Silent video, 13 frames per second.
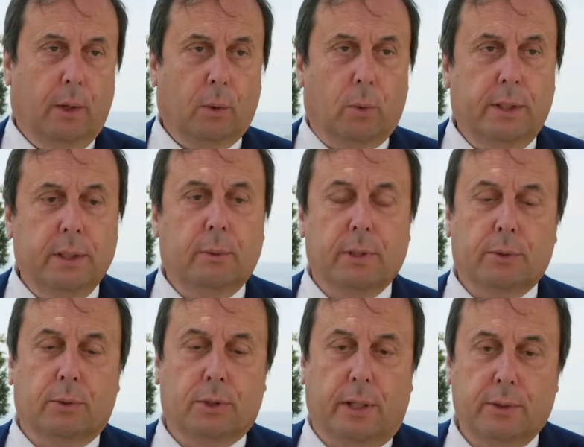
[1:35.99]
Quindi in
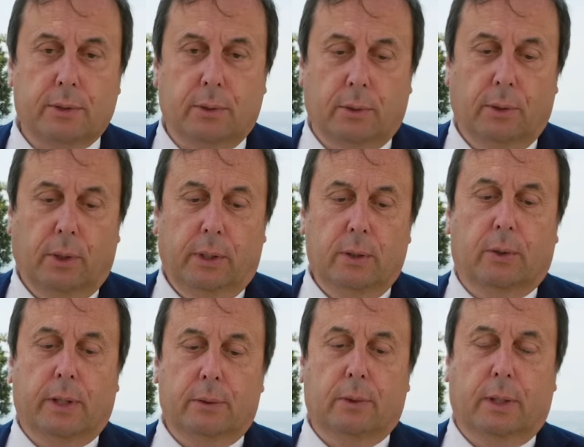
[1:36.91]
questo senso io
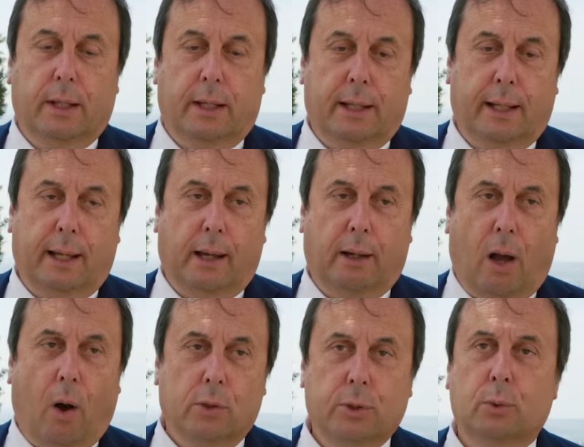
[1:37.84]
credo che eh,
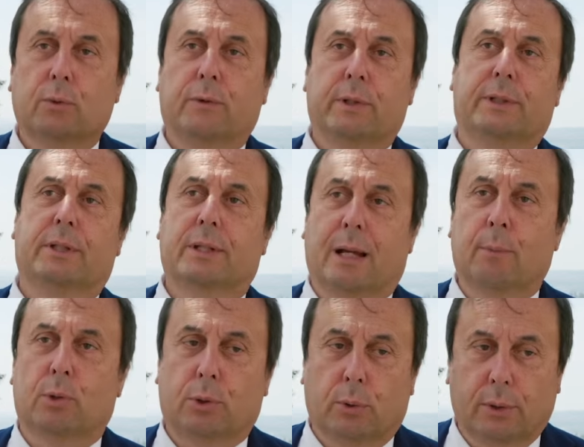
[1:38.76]
oggi non
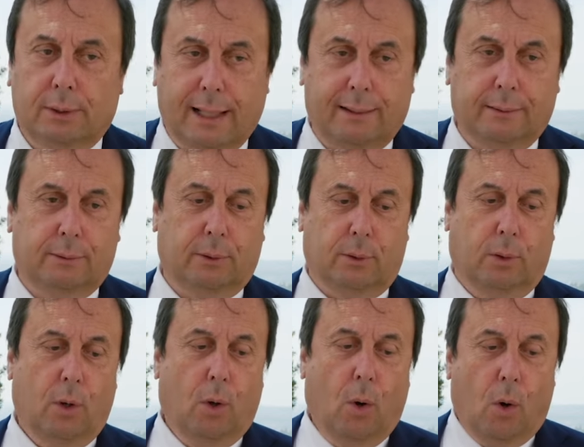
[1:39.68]
festeggiamo soltanto
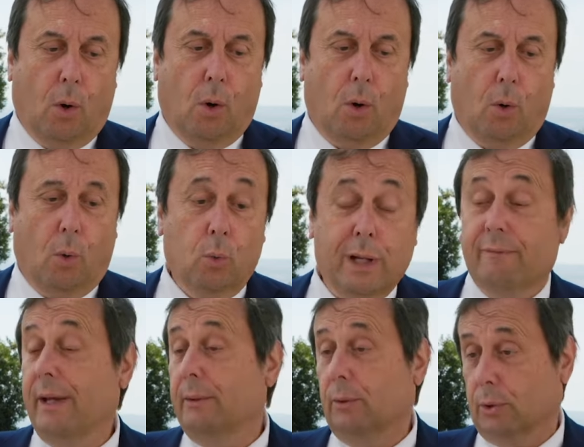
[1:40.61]
oh, un
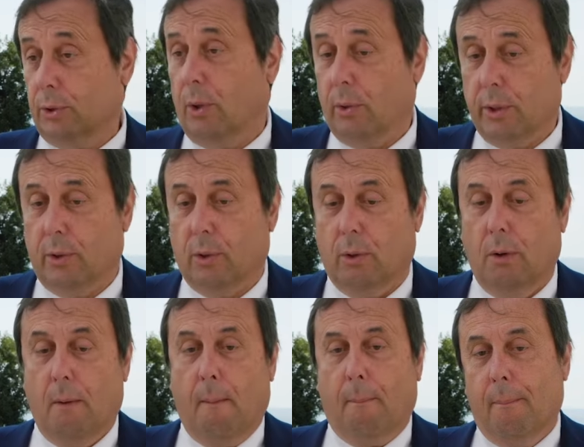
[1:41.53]
evento storico,
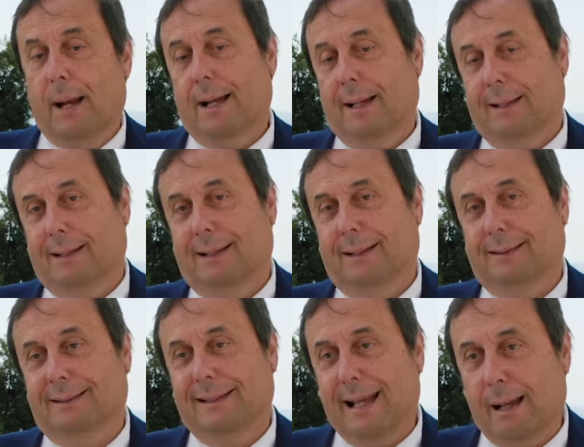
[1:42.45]
ma eh,
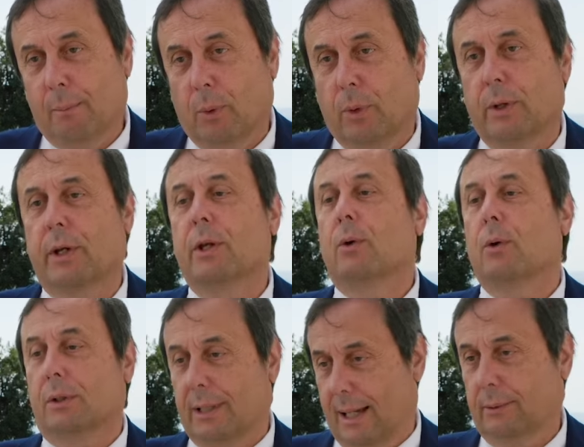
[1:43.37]
stiamo
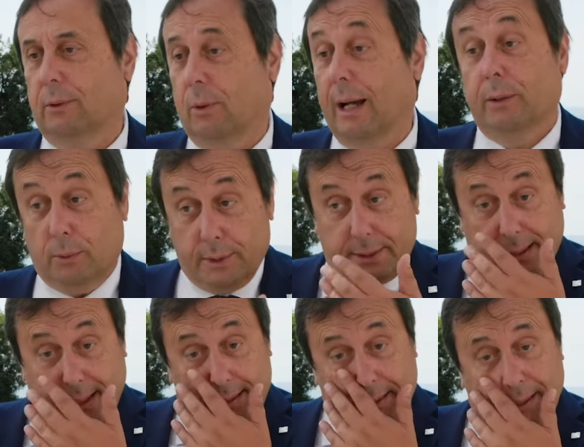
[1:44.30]
ricordando a noi
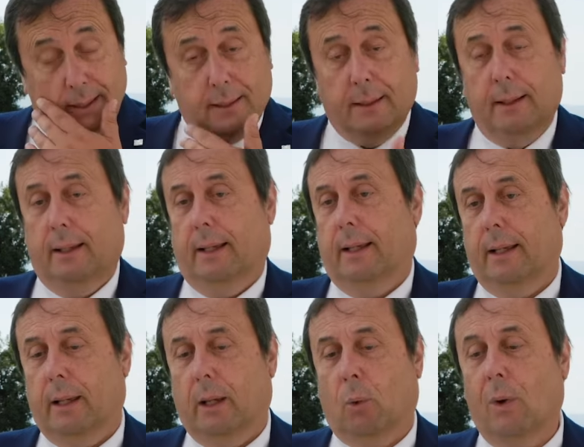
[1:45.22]
stessi
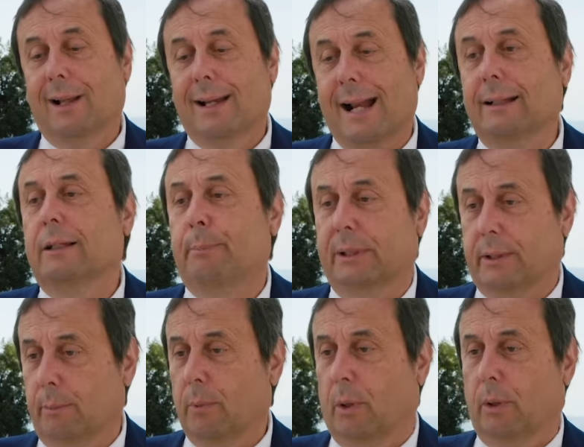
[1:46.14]
eh, quel grande
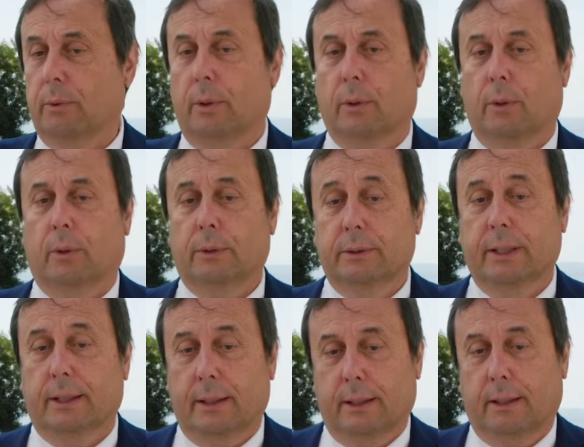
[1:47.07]
patrimonio
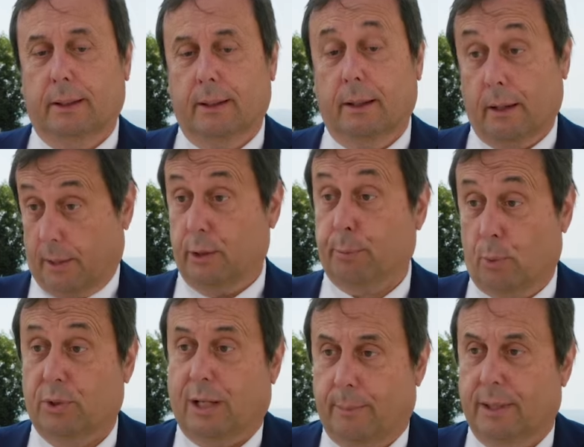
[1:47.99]
di eh,
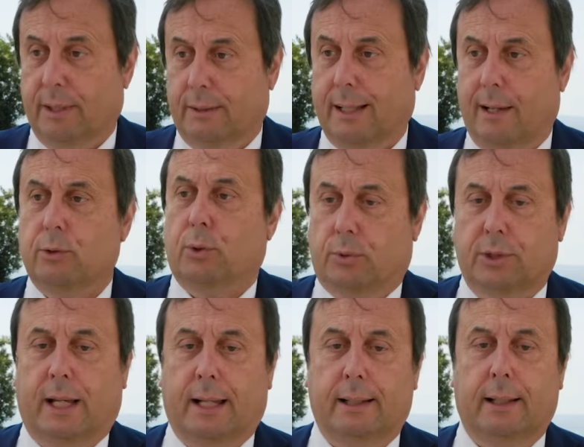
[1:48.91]
responsabilità
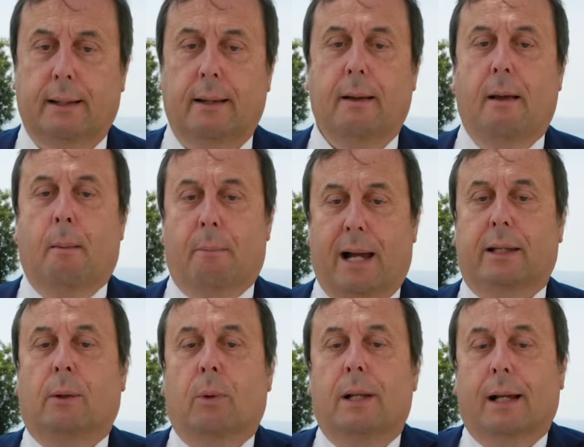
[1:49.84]
sociale, ma
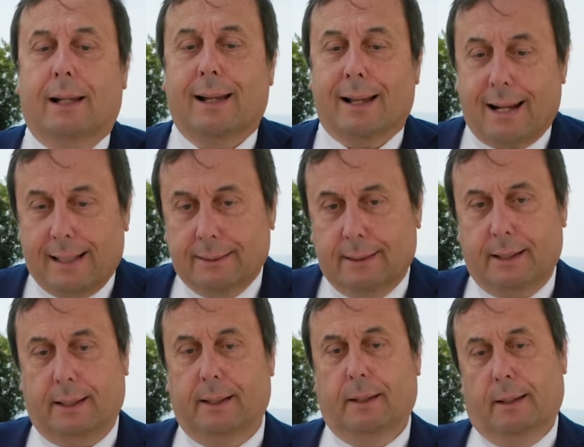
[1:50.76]
anche quella
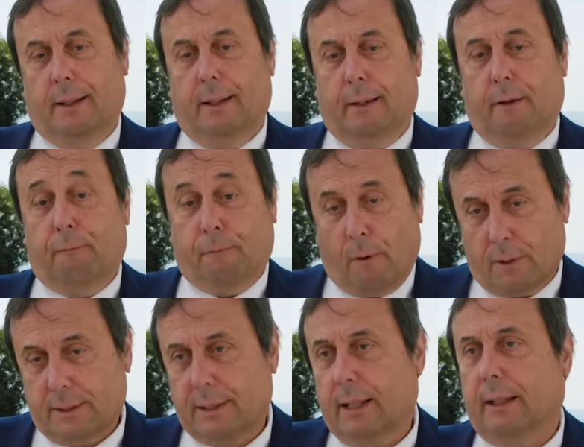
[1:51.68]
grande eh,
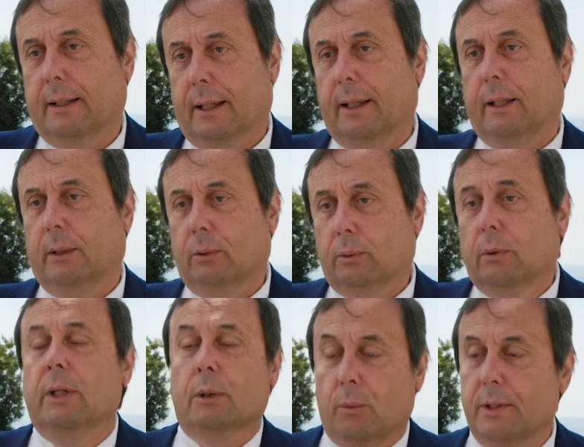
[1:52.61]
forza che
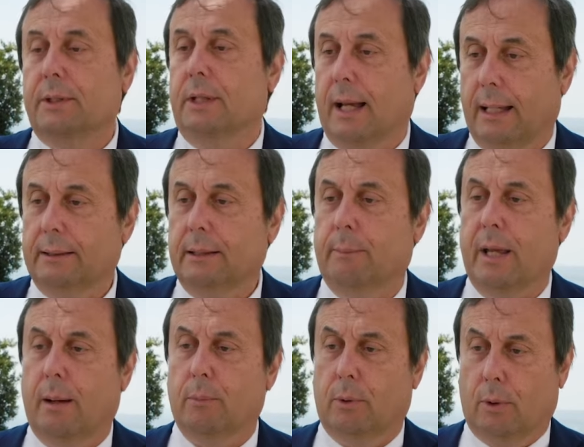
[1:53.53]
in questi anni
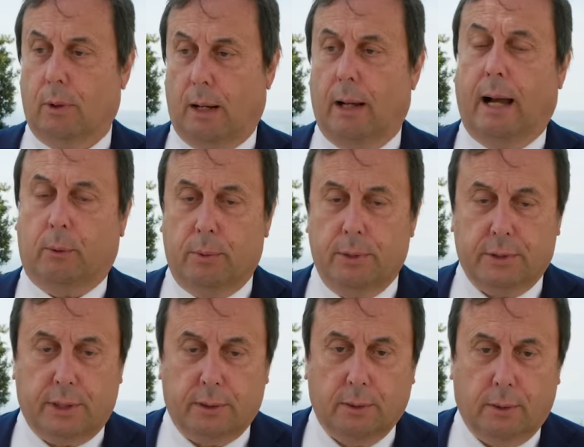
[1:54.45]
abbiamo
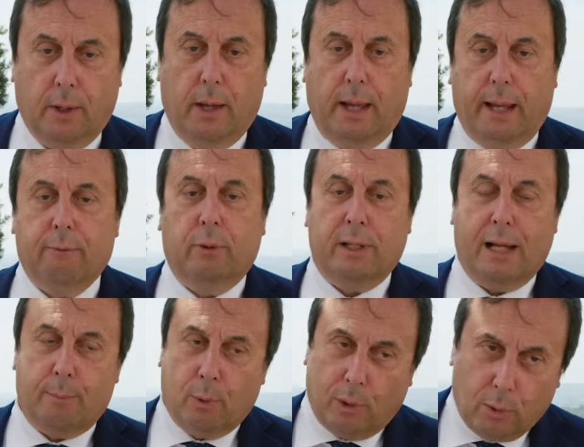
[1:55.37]
acquisito e
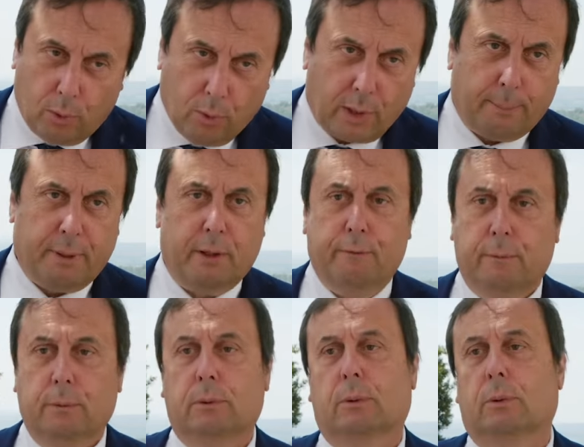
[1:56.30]
vogliamo ancora per il
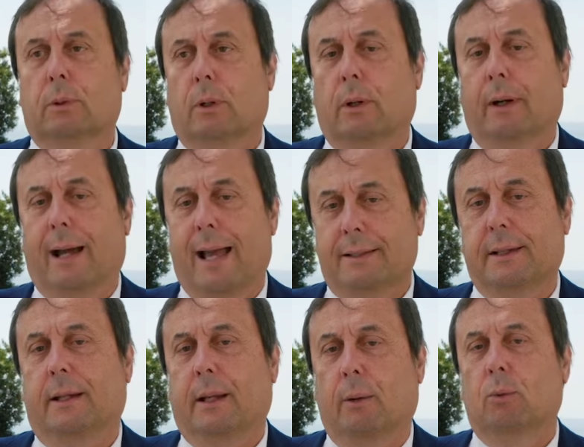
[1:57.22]
futuro
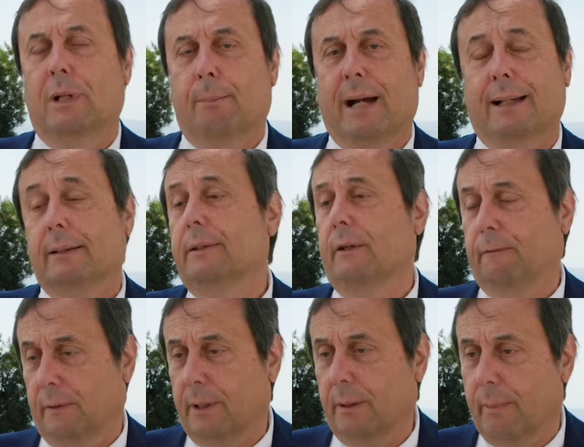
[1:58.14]
essere una banca di
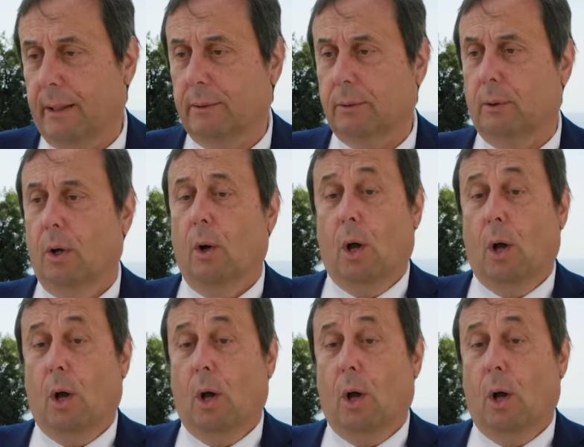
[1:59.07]
riferimento,